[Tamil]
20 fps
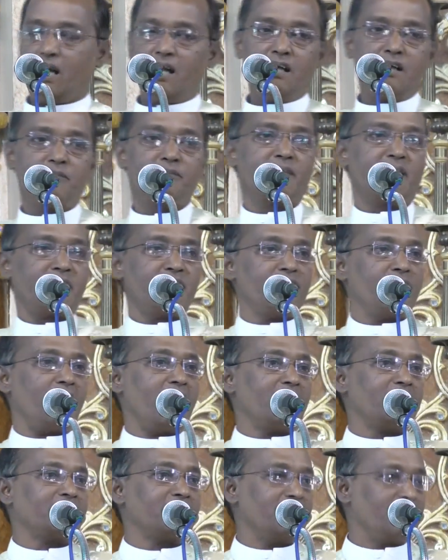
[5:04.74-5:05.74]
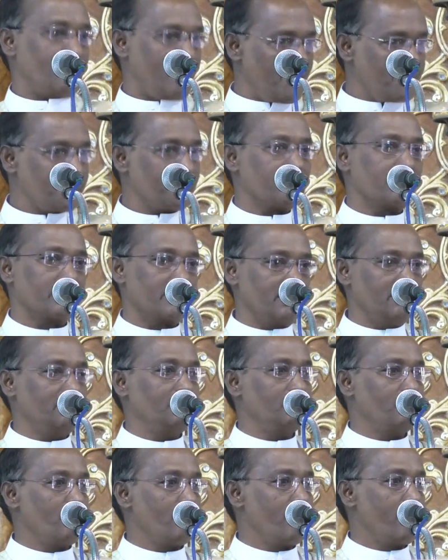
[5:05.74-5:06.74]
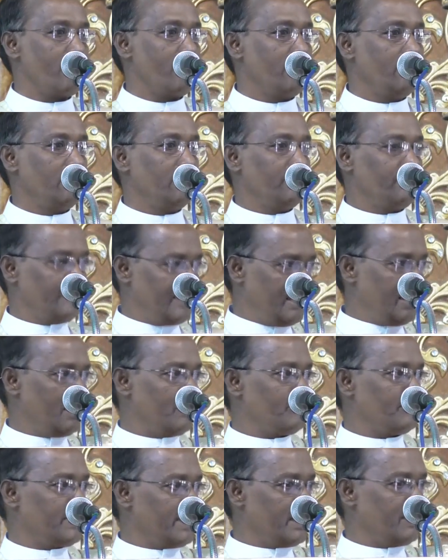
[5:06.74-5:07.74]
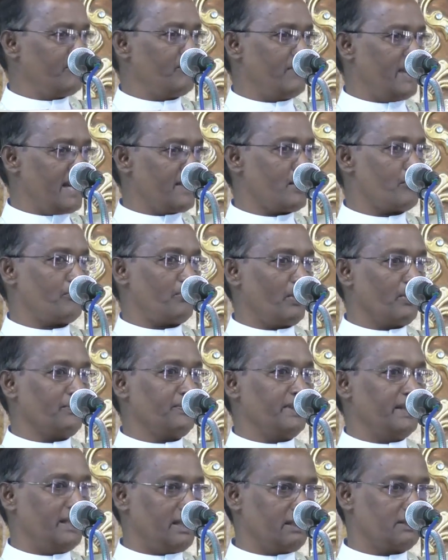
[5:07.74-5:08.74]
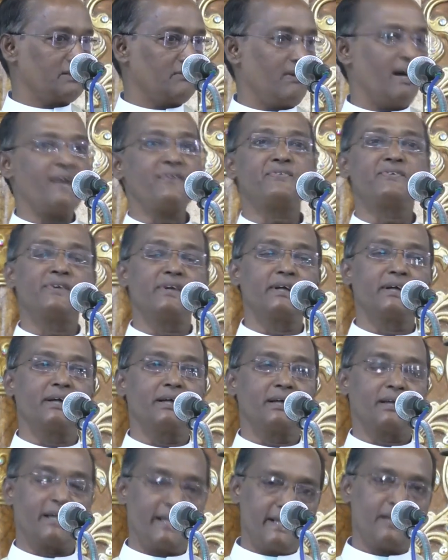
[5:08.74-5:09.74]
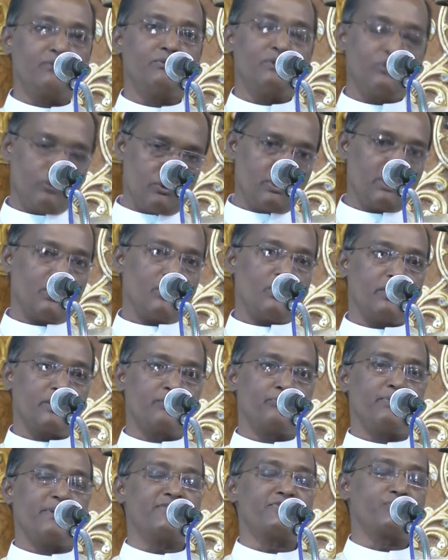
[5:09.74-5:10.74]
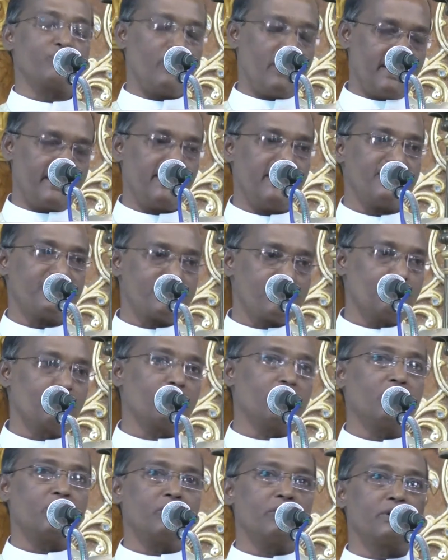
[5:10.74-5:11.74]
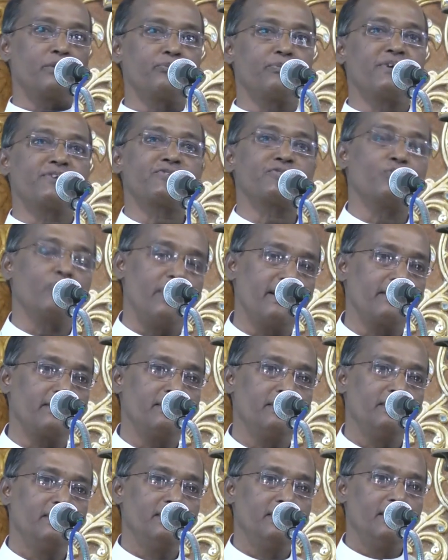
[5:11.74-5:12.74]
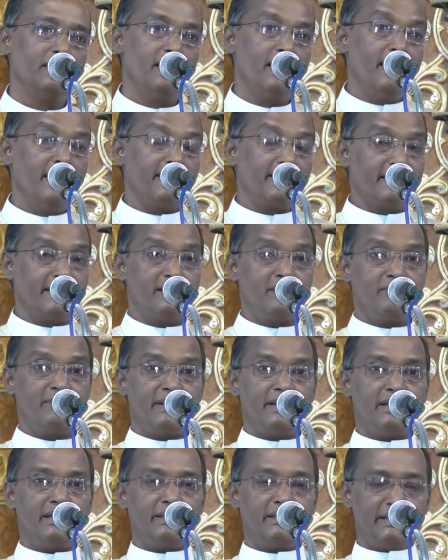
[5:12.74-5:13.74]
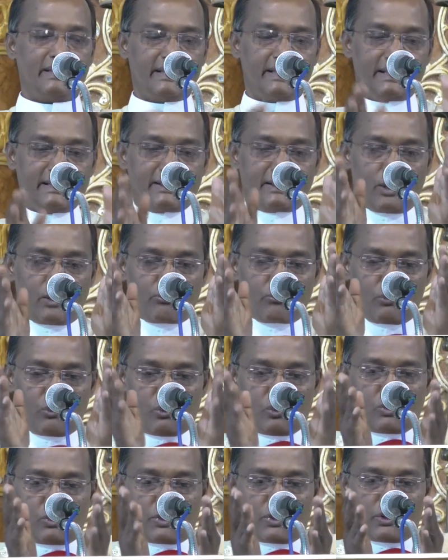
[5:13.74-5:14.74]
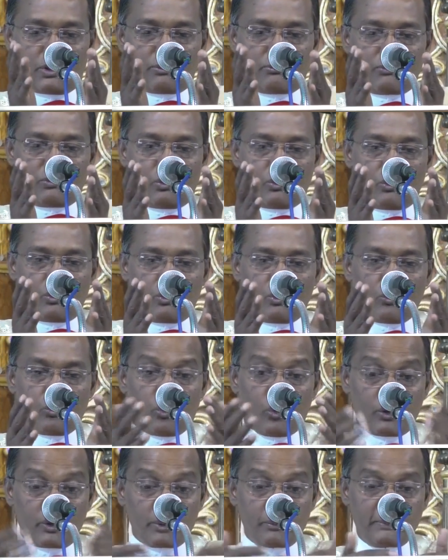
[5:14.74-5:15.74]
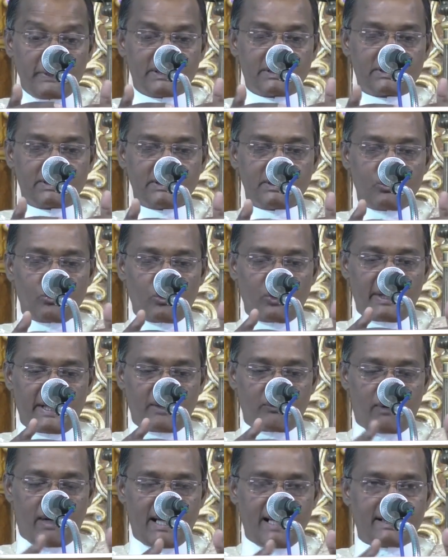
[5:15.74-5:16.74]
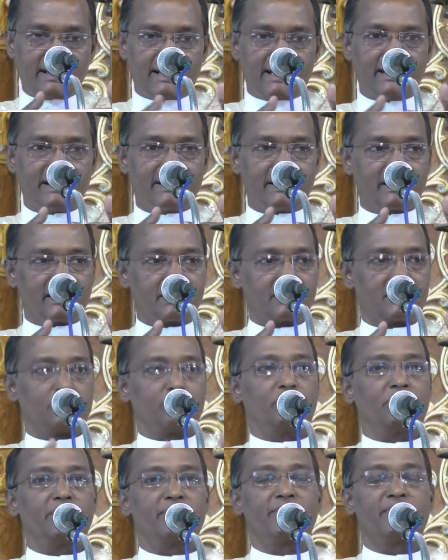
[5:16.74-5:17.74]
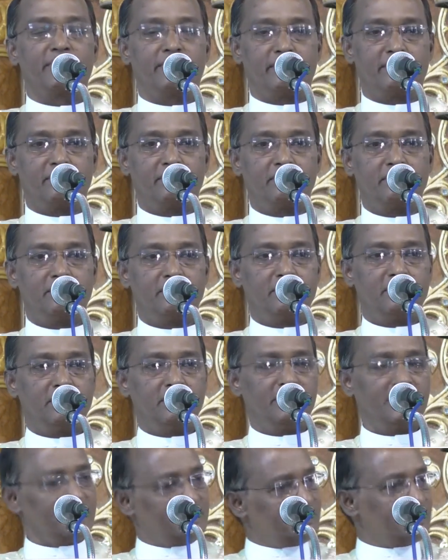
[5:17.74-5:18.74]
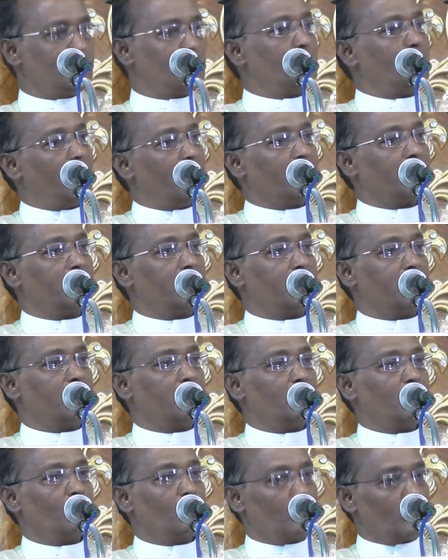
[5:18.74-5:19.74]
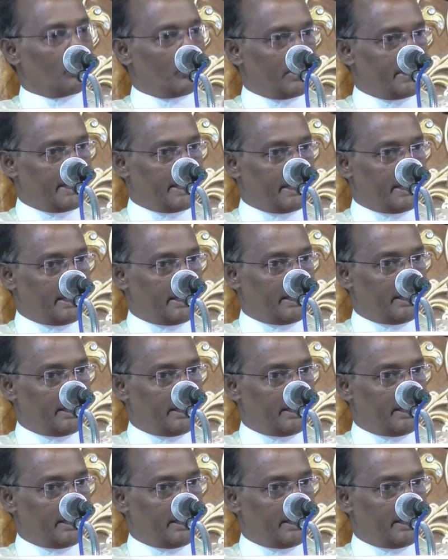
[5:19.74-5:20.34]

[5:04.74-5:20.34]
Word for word: நாளும் இறை வார்த்தையை வாசியுங்கள் தினம் தினம் வேத பகுதியை எடுத்து வாசியுங்கள் கடவுள் உங்களோடு பேசுவார் இயேசு உங்களோடு பேசுவார் எனவே இந்த மூன்றும் ஒருமித்து உங்களுடைய வாழ்க்கையில் இருக்கிற பொழுது நிச்சயமாக உங்களுடைய